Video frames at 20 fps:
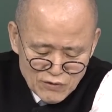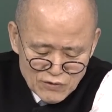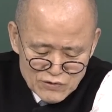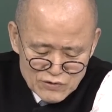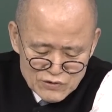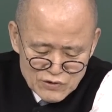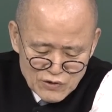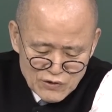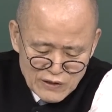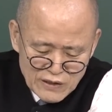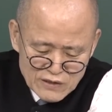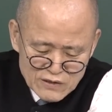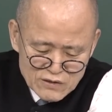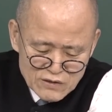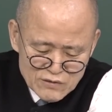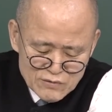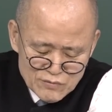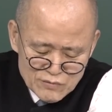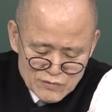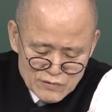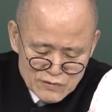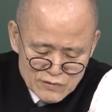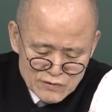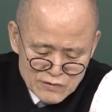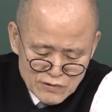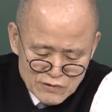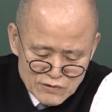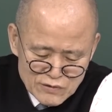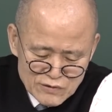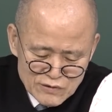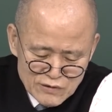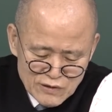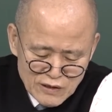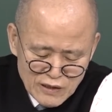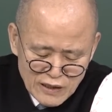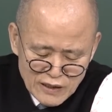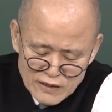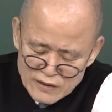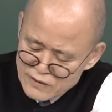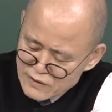엉성했던 것들
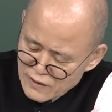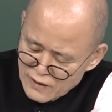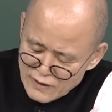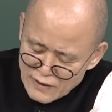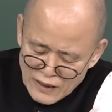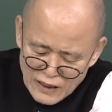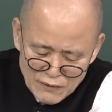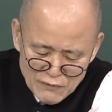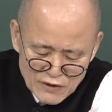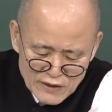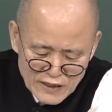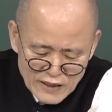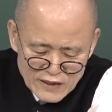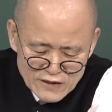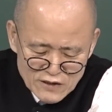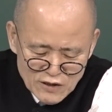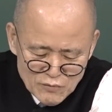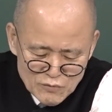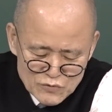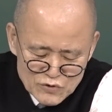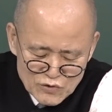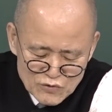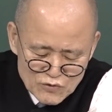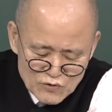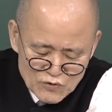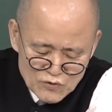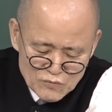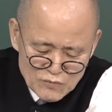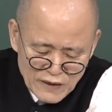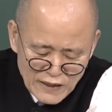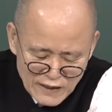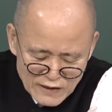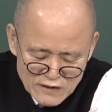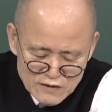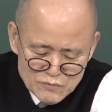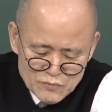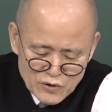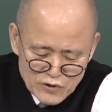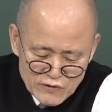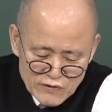아니, 아마 개념적으로
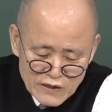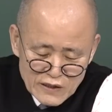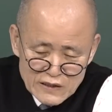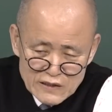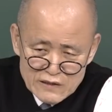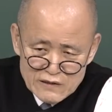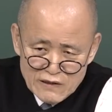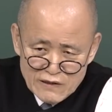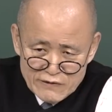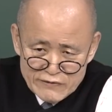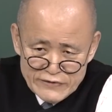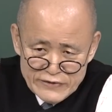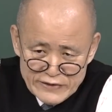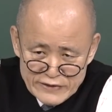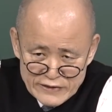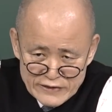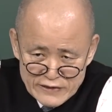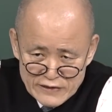많은 변화가 일어날 거예요.